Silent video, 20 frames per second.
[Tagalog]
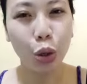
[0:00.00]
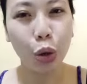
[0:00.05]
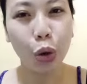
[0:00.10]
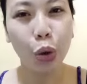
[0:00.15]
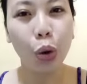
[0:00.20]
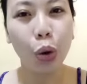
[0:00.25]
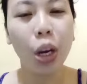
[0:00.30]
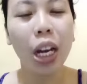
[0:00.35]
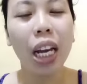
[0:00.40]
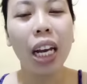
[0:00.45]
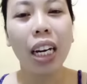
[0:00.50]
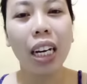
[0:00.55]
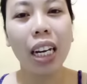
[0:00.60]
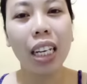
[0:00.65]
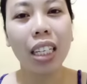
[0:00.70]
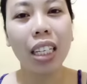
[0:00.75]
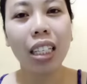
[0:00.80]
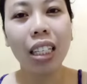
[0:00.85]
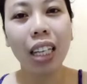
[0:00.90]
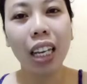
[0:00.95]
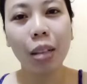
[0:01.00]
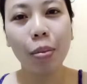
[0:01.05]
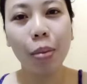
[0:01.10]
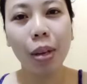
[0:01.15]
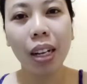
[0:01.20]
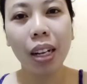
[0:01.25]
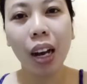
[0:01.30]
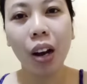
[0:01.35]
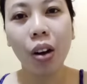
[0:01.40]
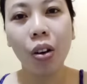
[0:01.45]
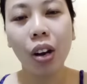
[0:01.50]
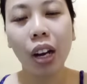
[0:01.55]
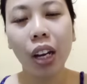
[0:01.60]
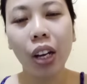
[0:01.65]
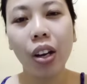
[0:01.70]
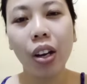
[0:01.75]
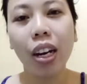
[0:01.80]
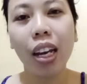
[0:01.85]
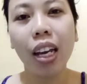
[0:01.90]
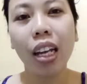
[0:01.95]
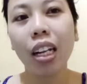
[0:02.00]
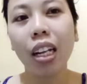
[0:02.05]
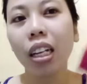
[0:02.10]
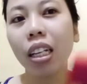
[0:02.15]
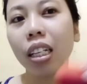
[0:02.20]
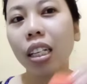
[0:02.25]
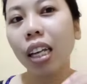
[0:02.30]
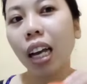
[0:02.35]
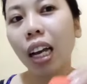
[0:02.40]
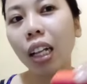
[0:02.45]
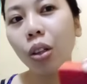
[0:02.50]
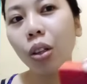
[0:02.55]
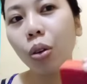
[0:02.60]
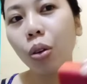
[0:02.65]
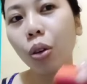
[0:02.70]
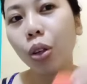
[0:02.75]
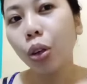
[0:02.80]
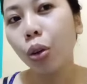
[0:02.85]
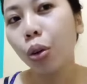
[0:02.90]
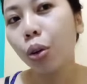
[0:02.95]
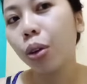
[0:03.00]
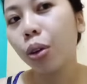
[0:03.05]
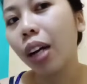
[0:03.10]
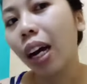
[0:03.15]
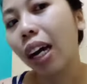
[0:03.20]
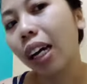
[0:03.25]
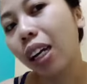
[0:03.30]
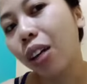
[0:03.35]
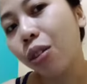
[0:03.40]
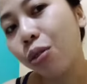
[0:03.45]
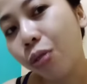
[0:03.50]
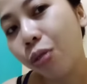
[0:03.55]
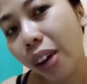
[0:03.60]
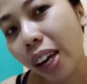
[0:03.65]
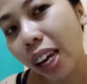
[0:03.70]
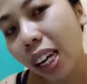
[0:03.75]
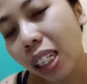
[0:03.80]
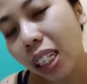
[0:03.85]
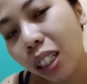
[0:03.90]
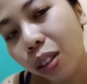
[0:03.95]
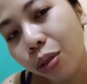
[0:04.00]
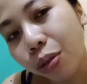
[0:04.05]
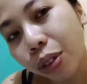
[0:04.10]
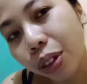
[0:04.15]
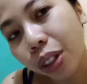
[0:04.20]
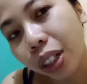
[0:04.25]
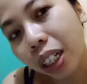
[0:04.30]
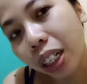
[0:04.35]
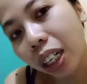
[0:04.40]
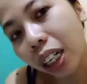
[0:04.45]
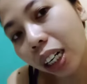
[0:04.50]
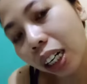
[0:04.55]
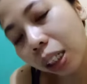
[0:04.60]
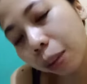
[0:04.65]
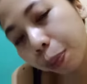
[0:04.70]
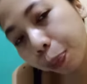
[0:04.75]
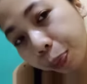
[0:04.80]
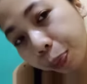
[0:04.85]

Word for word: So, nasa set B na ako ngayon and ito yung aking face for